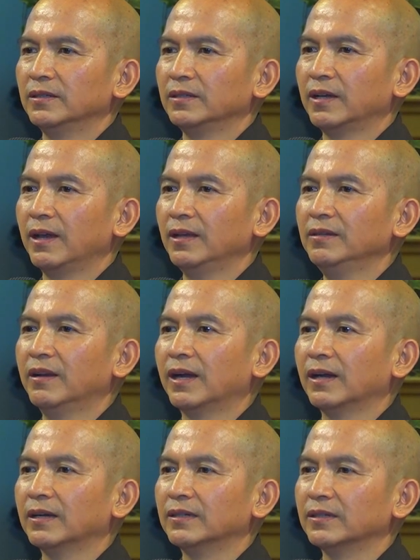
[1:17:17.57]
kể
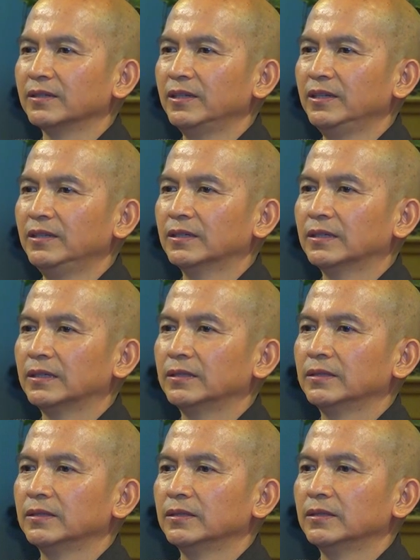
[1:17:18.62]
rằng khi
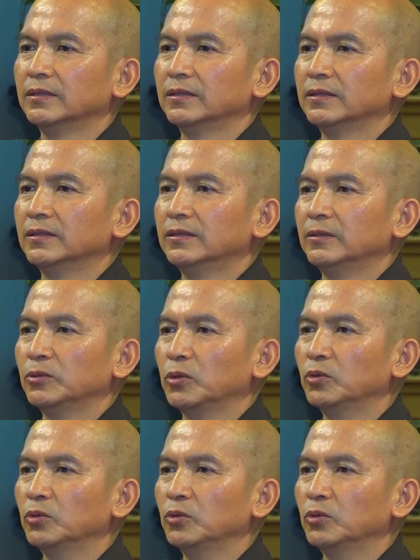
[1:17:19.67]
cụ